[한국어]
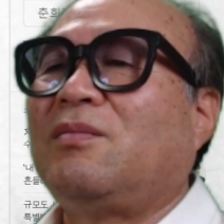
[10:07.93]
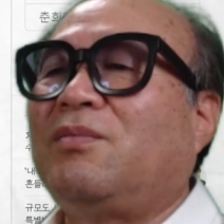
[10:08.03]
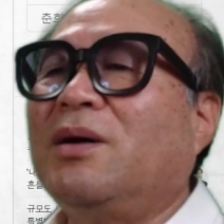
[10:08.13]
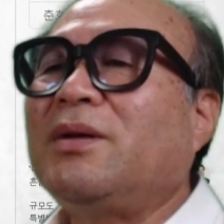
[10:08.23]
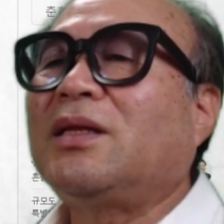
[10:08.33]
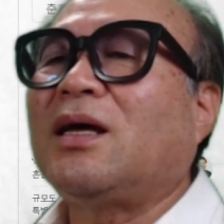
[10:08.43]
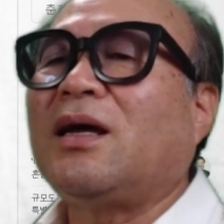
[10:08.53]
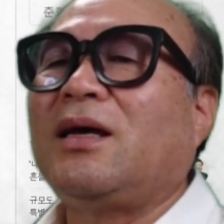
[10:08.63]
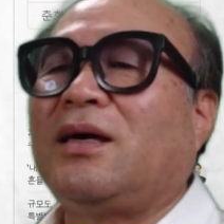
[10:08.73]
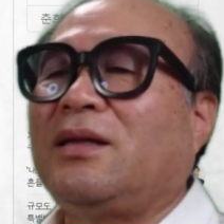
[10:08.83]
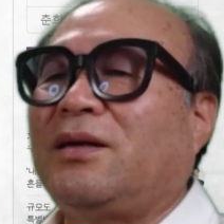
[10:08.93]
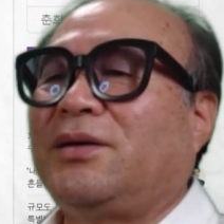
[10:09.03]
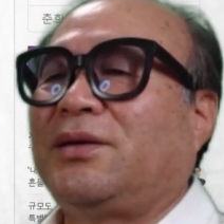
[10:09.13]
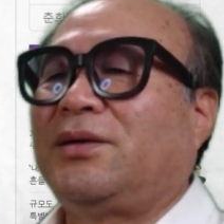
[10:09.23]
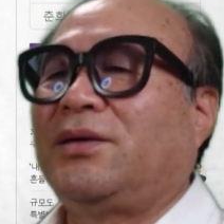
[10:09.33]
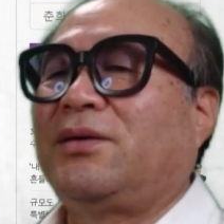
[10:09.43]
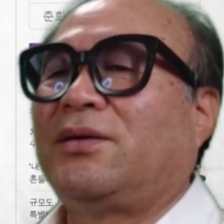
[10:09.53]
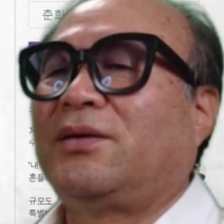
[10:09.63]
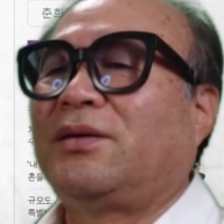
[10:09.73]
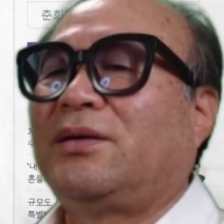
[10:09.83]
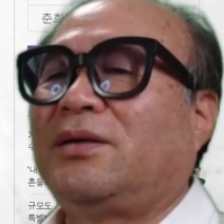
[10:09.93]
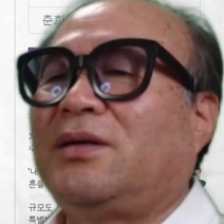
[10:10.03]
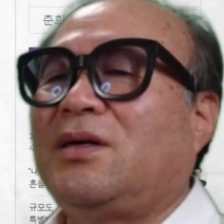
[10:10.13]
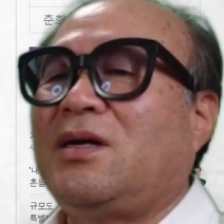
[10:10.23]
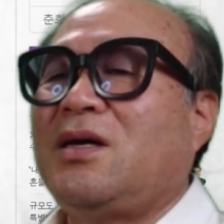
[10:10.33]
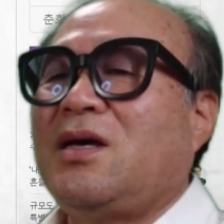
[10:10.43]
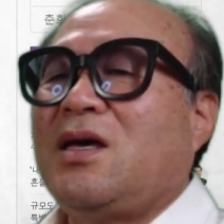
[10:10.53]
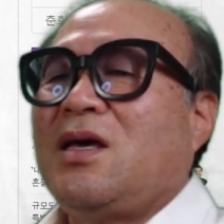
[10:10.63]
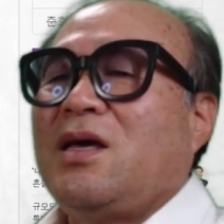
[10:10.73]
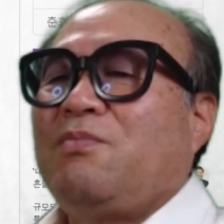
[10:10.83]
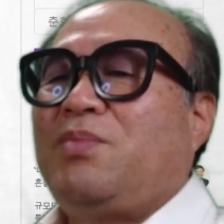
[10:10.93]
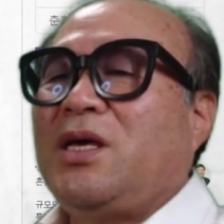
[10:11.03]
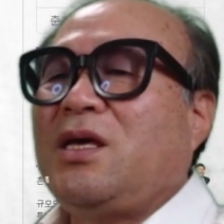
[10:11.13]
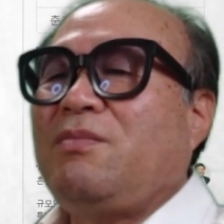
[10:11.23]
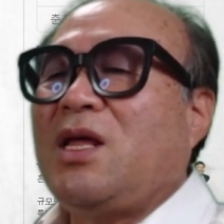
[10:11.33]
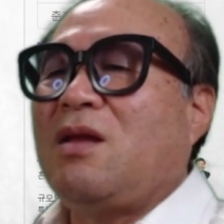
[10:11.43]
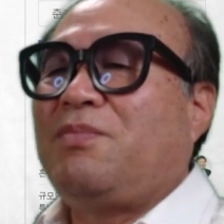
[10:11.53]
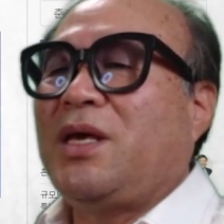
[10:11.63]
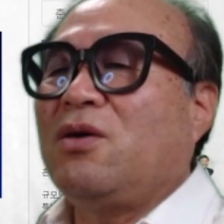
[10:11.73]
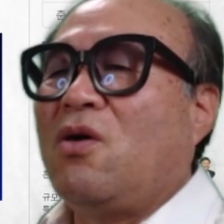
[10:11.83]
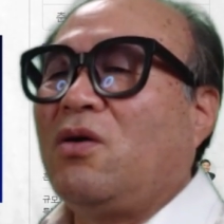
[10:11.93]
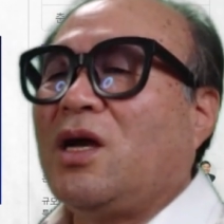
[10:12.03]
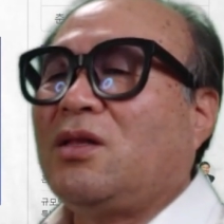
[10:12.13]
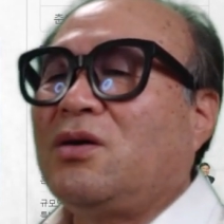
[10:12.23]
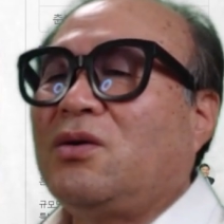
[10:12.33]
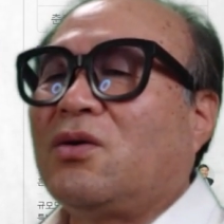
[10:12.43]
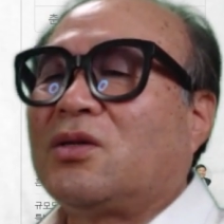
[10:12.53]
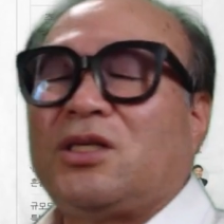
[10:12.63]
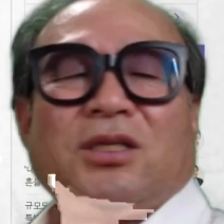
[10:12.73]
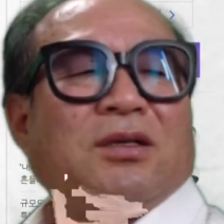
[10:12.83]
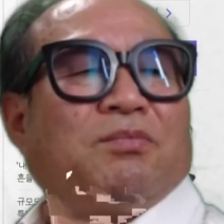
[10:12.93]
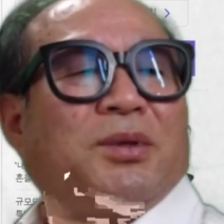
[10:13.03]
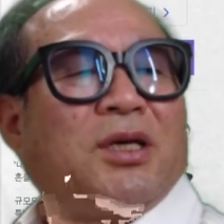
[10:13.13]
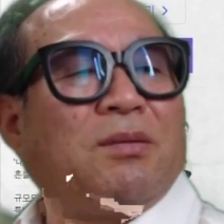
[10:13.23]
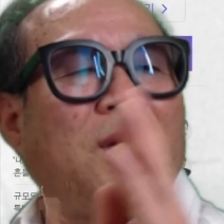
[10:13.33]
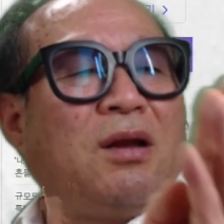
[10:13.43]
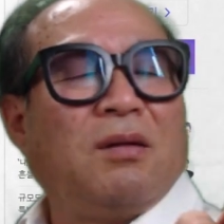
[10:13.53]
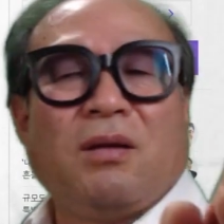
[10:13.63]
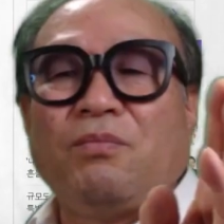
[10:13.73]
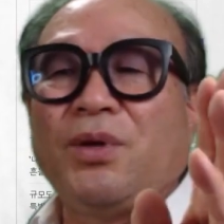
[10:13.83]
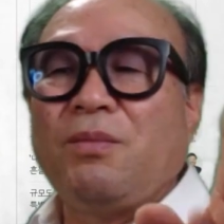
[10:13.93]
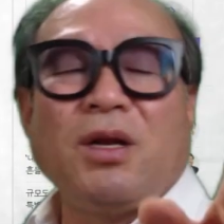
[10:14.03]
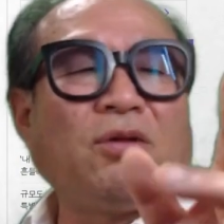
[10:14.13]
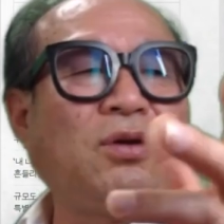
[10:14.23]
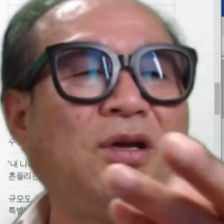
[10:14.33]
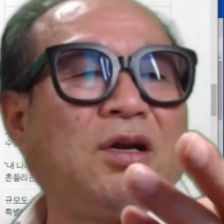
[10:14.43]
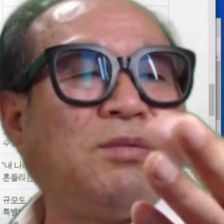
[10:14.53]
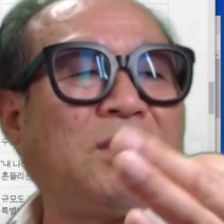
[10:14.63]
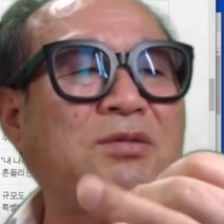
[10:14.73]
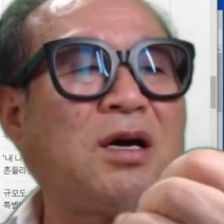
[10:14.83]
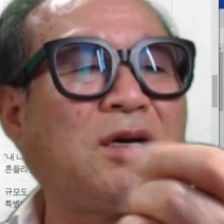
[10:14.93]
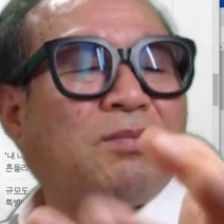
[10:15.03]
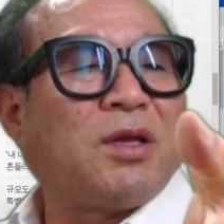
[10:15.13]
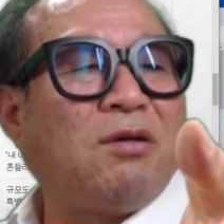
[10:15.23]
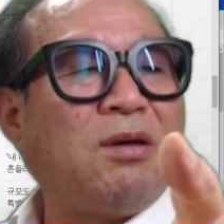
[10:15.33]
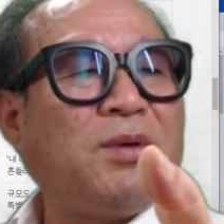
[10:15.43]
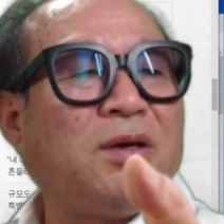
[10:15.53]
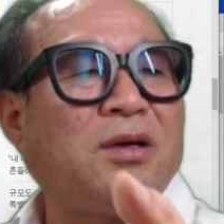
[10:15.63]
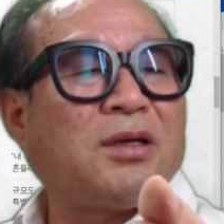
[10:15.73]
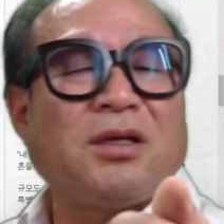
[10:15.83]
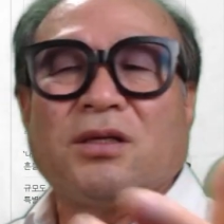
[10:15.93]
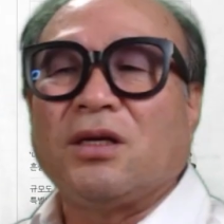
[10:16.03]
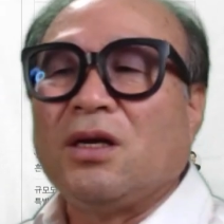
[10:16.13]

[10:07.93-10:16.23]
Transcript: 법에 따라 해야 되는 거예요. 비밀, 비공개 등으로 지정, 비밀, 비밀도 1급, 2급, 3급, 대외비 이렇게